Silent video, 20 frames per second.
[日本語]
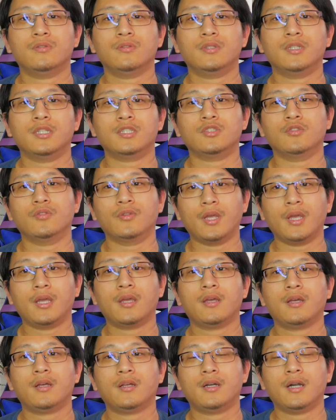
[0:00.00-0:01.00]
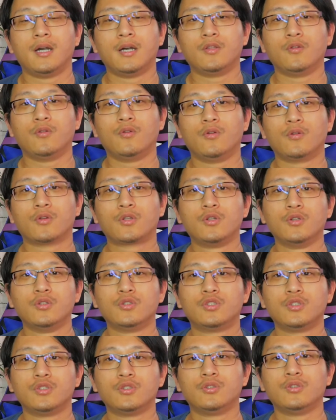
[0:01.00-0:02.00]
ですよね。あの、九
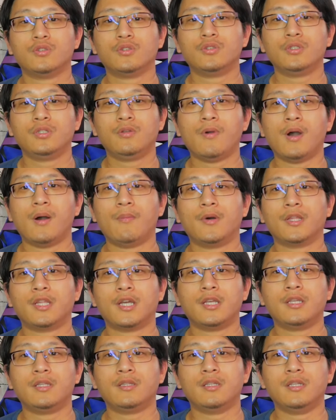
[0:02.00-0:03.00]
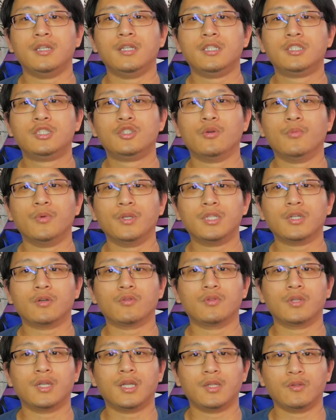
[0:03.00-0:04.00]
州にはまだ一度も行ったこ
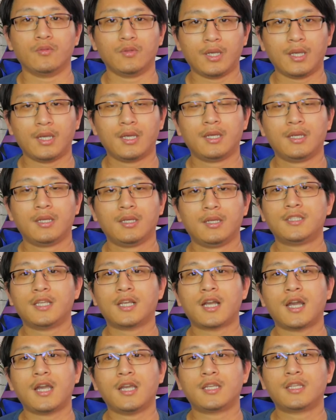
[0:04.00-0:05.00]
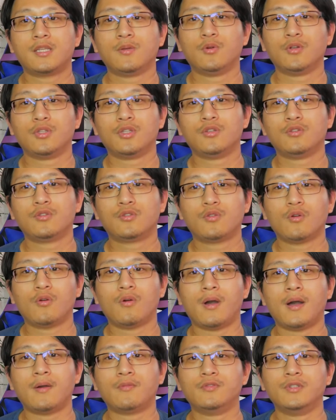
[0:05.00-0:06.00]
とないので、世界規模で言う
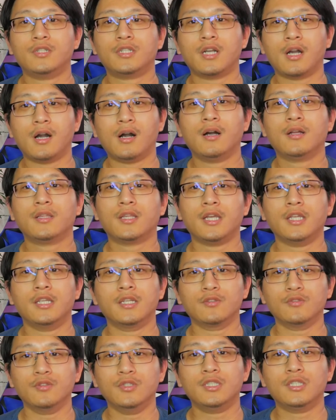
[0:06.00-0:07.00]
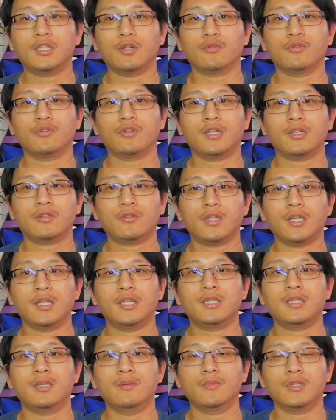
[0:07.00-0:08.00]
とアフリカ大陸行ったことないので
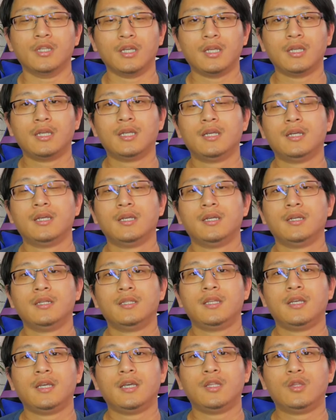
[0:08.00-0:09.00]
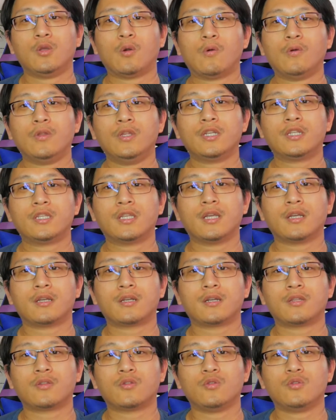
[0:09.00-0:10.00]
行ってみたい。で、どこに行きたい
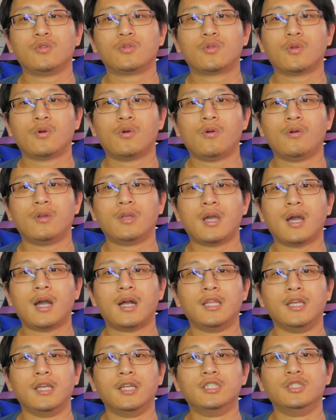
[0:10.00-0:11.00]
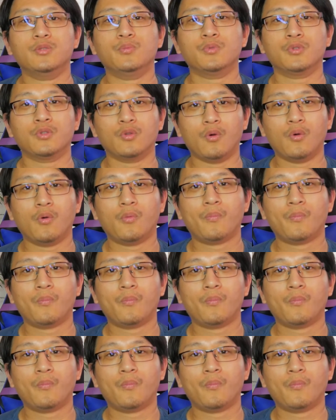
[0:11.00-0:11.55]
かというと、やはりエジプト。